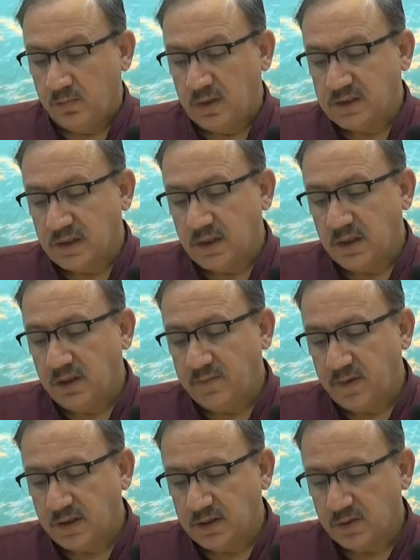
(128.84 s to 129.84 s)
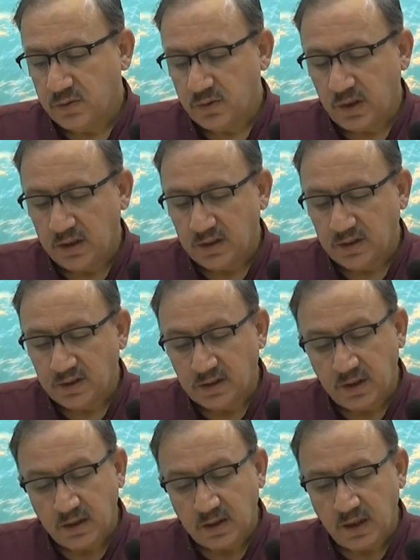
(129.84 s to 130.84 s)
Meseleyi feri olduğu halde
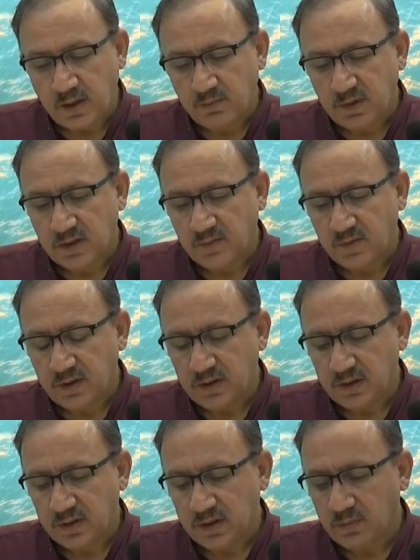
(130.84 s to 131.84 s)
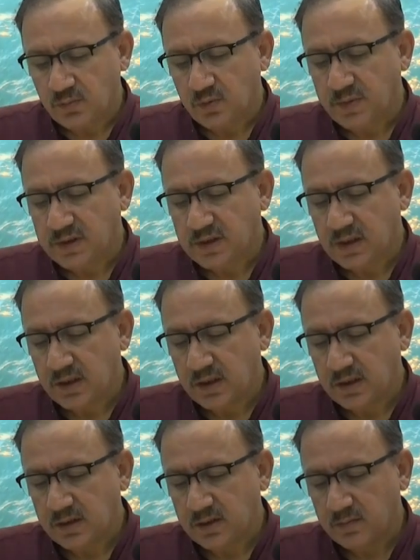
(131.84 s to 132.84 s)
ziyade ehemmiyet verildiğinden bu
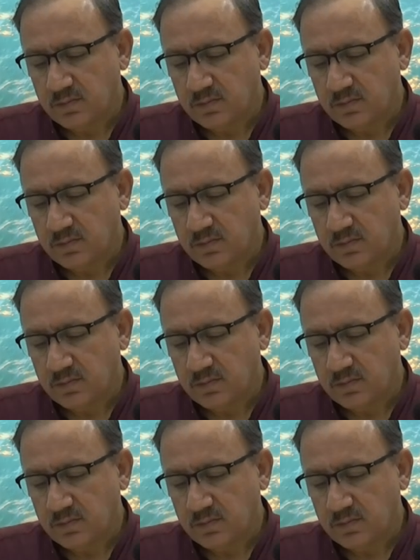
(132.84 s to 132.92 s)
meseleyi